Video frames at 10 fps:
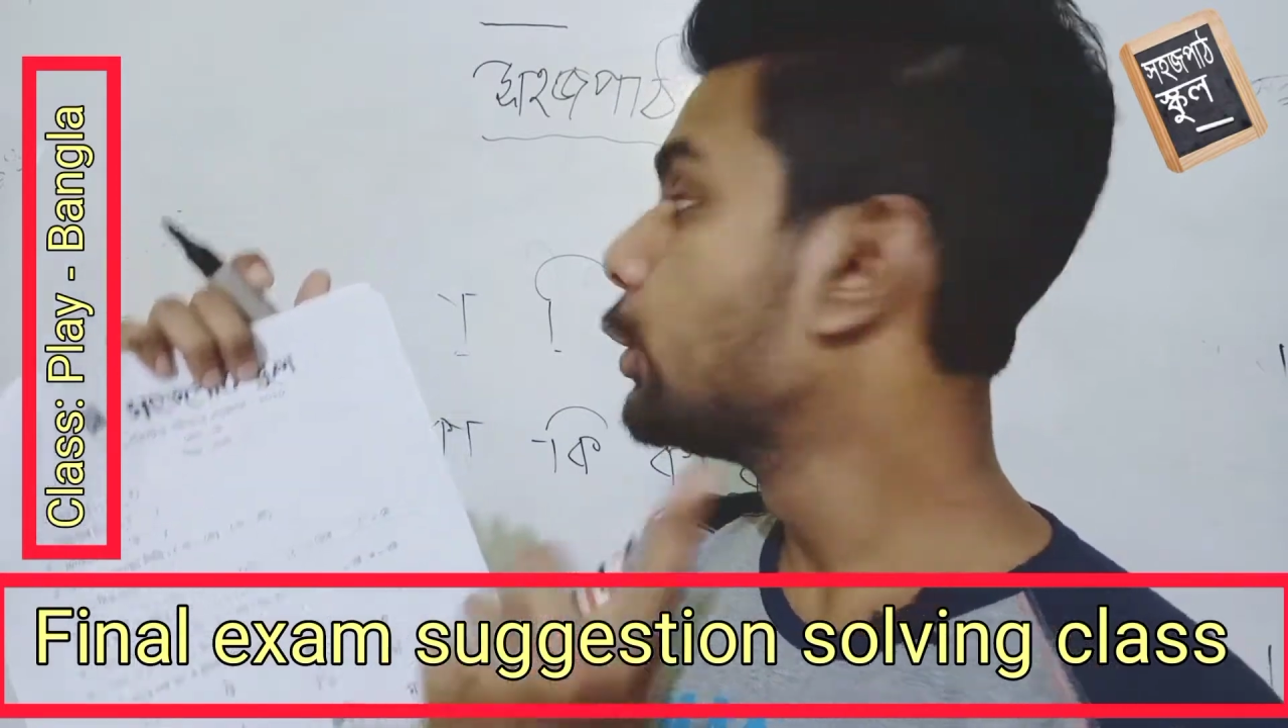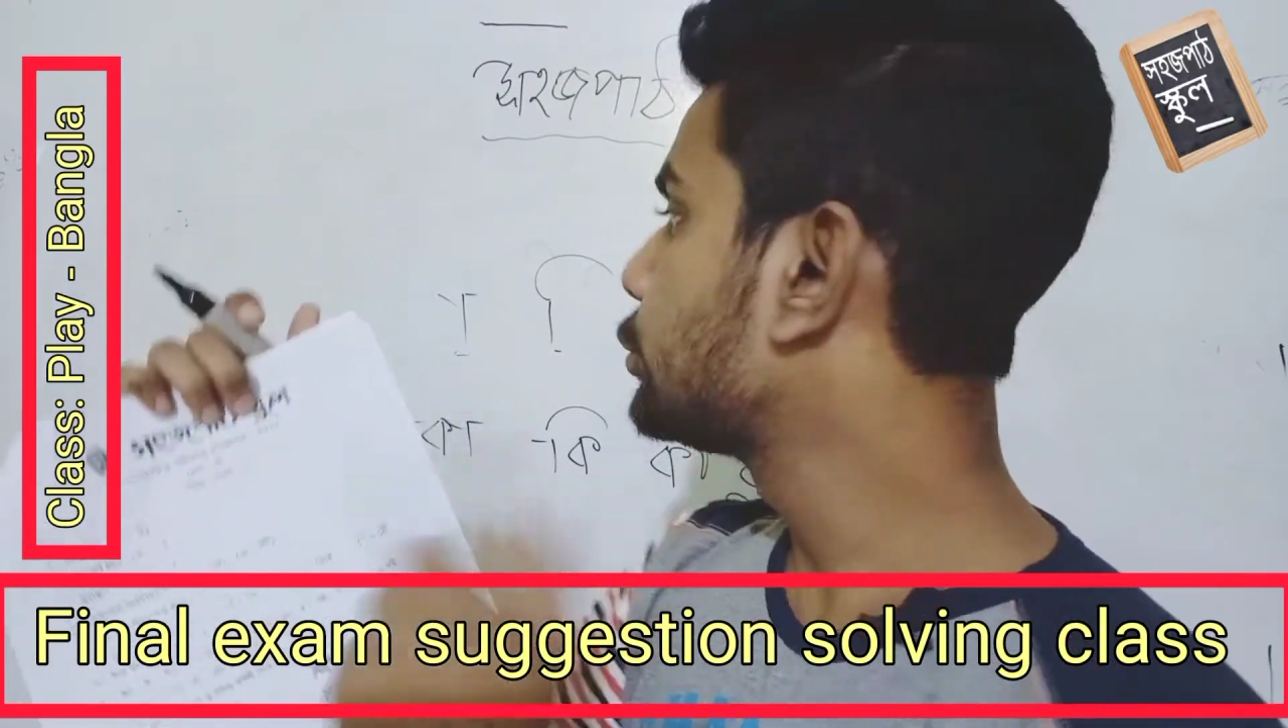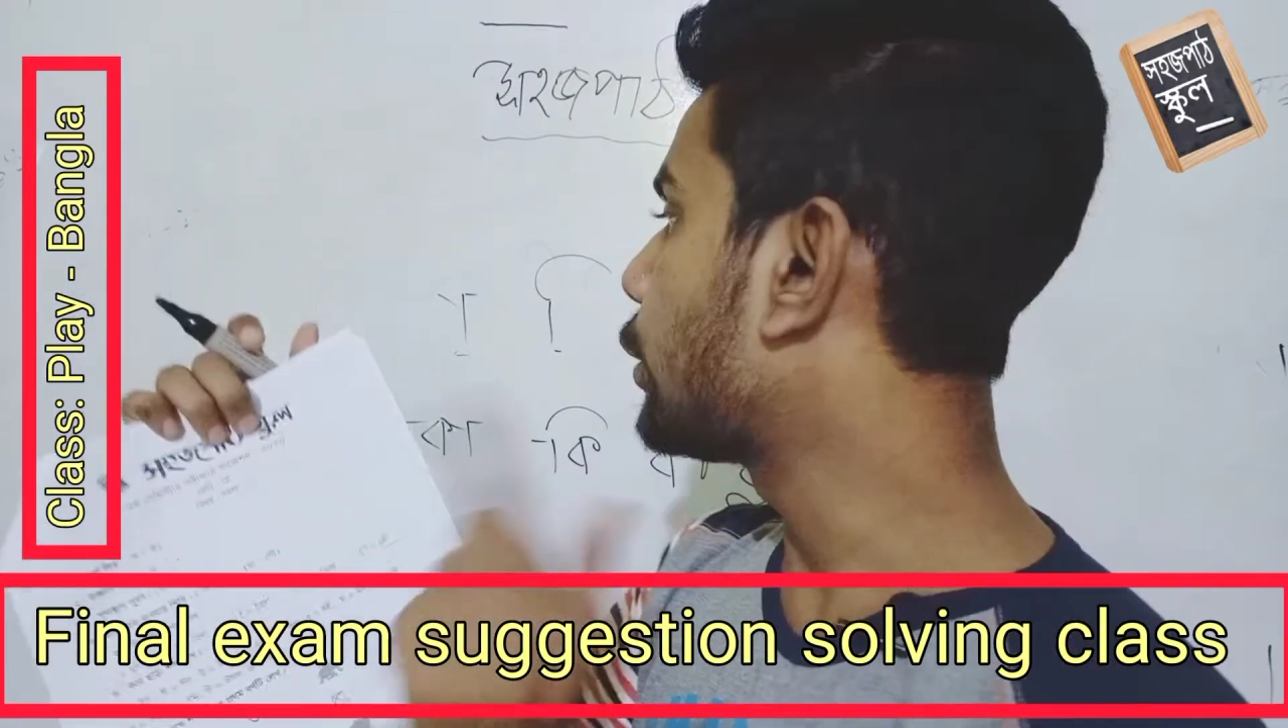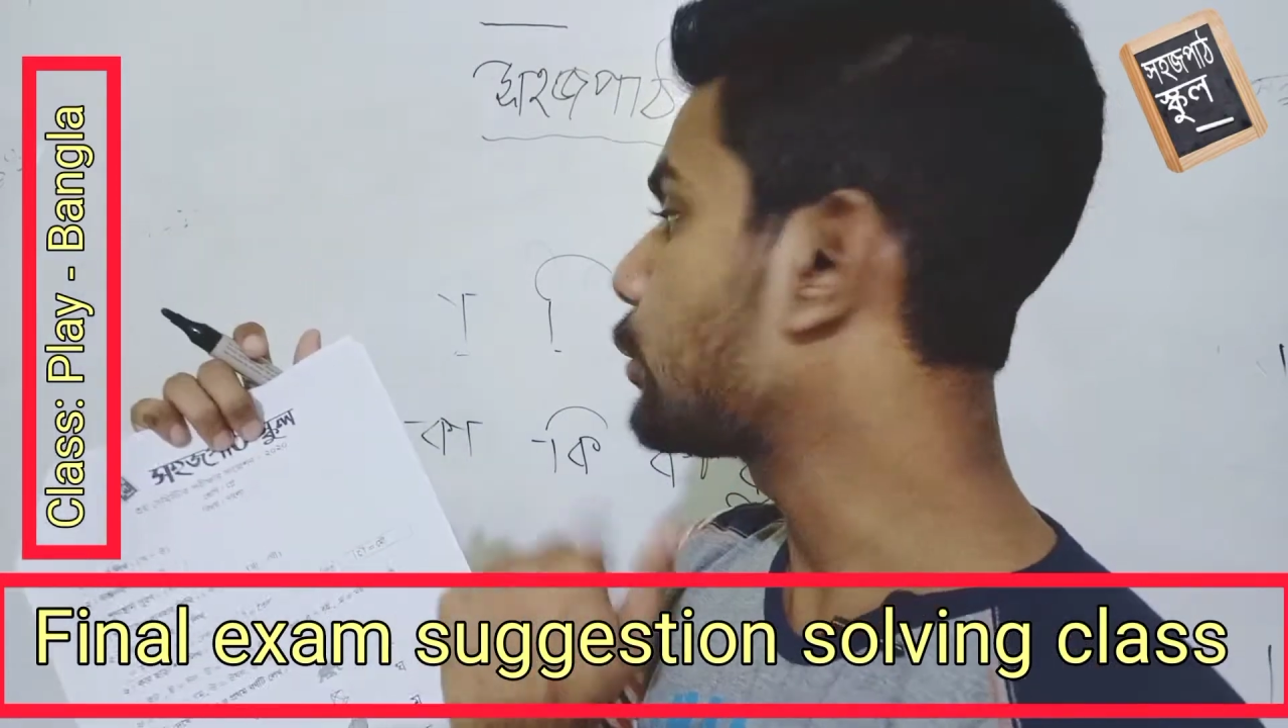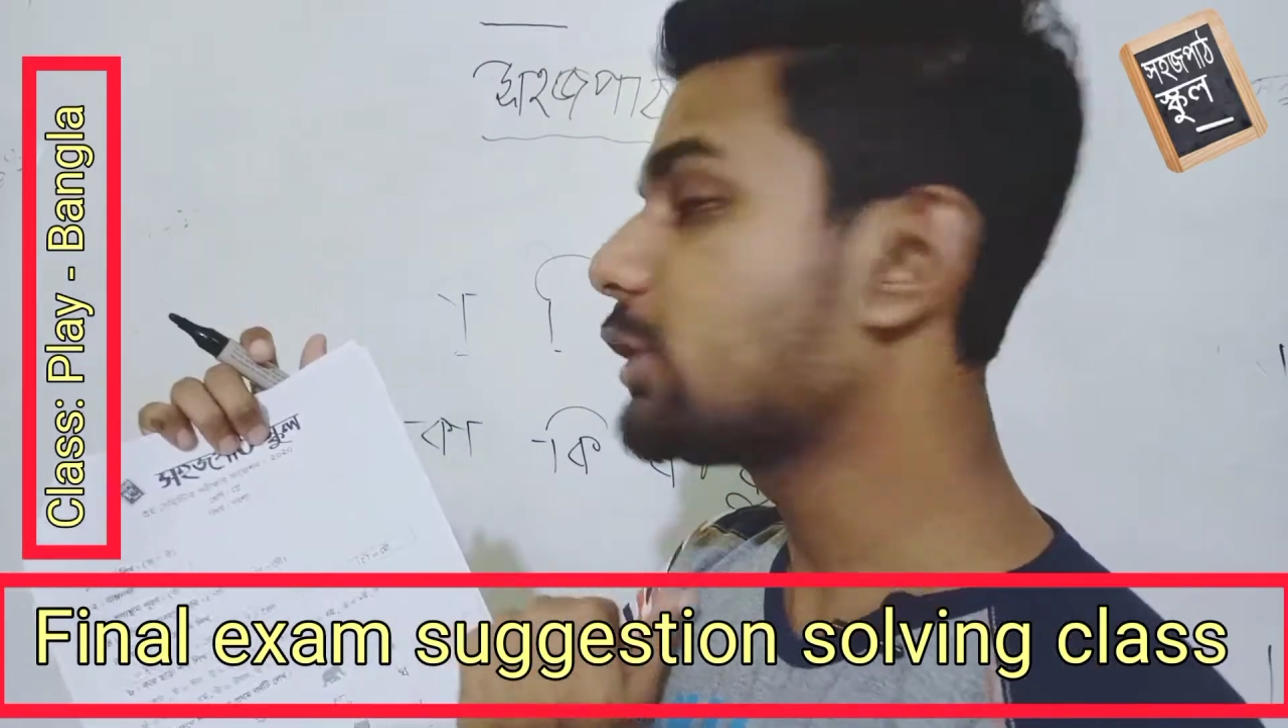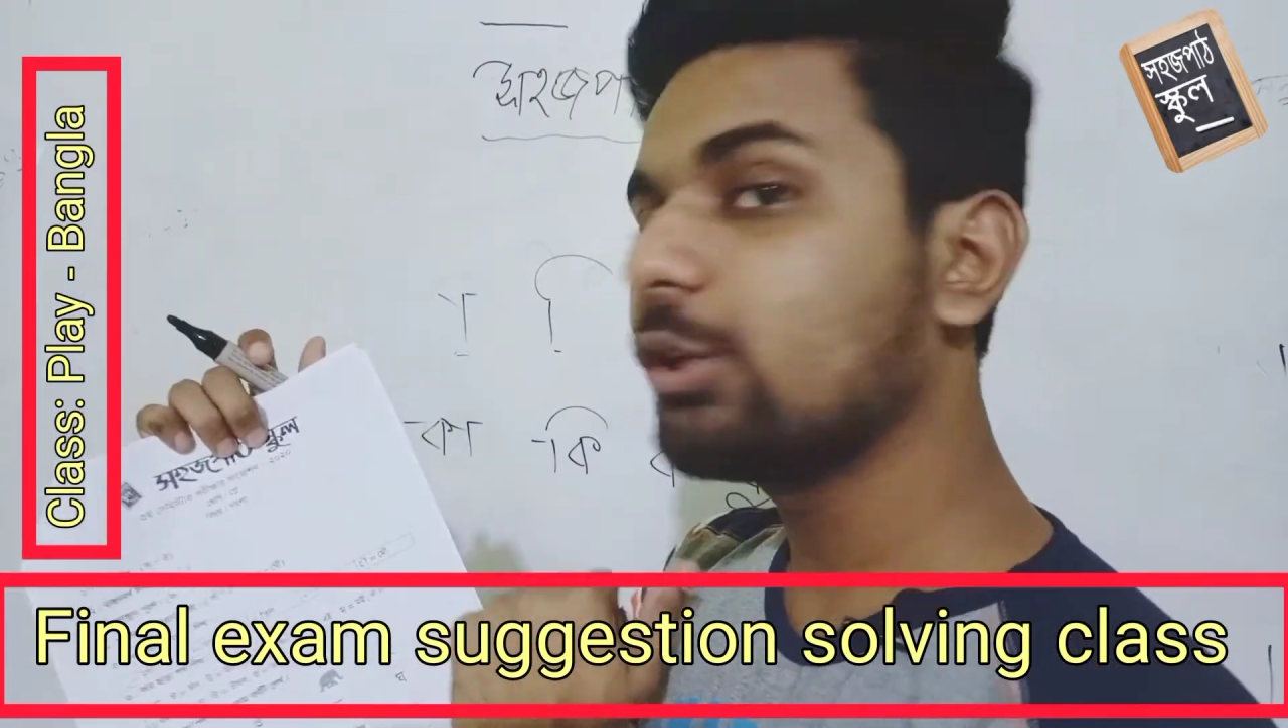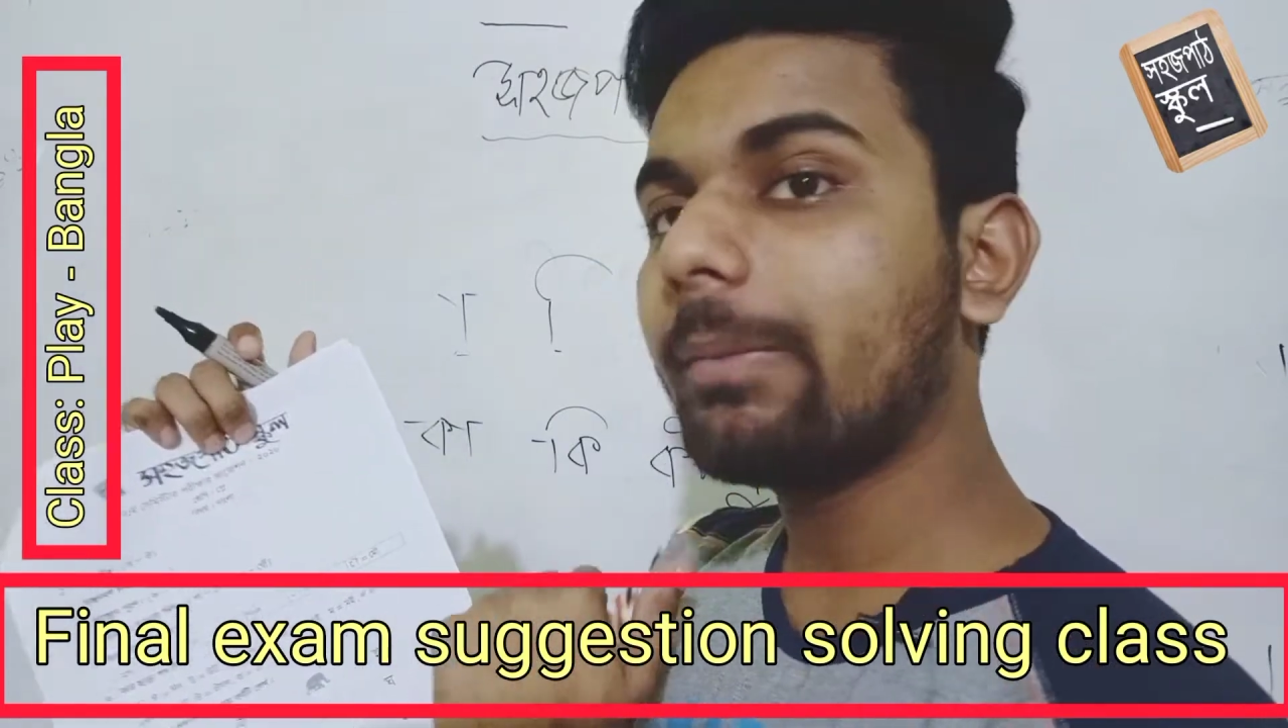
স্বরচিহ্ন